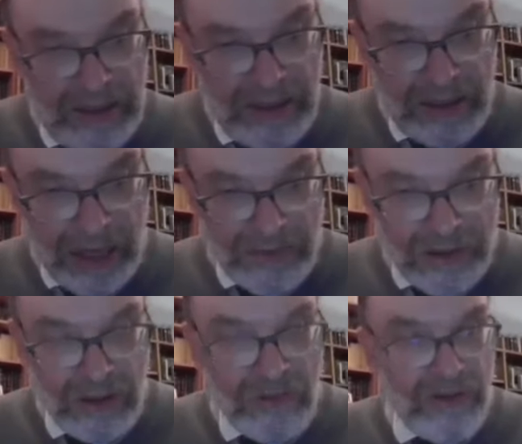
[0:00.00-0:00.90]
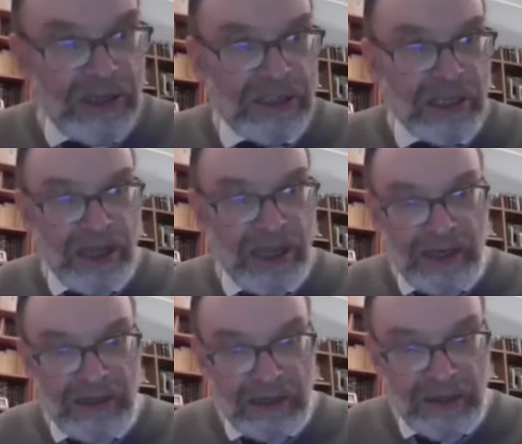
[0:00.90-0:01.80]
di Rav Soloveitchik è
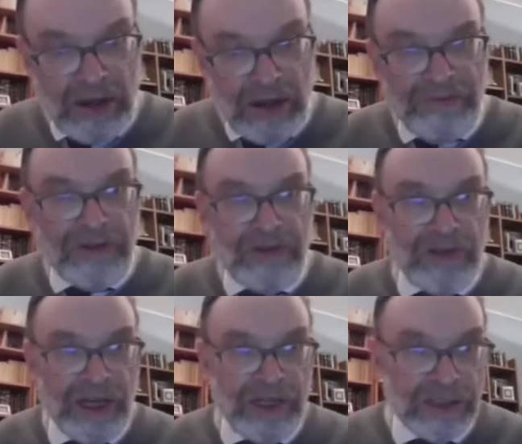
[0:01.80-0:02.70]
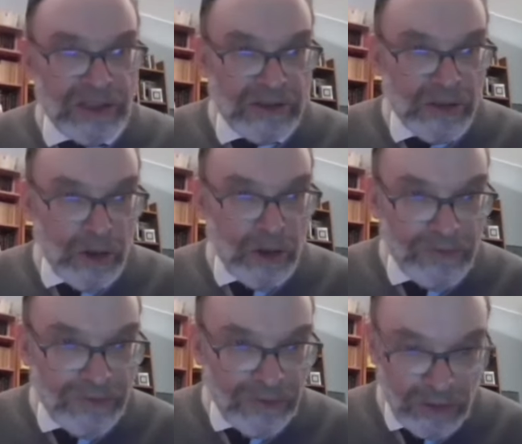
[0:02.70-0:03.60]
Confrontation,
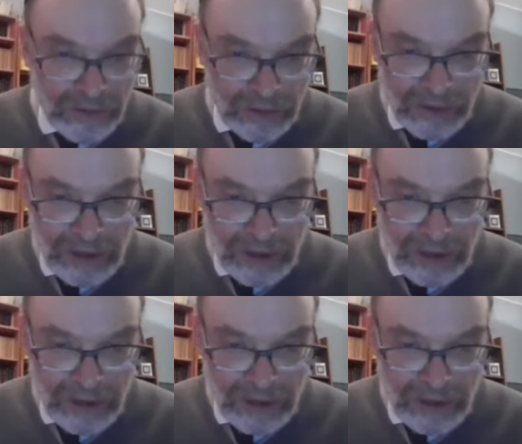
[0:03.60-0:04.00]
confronto del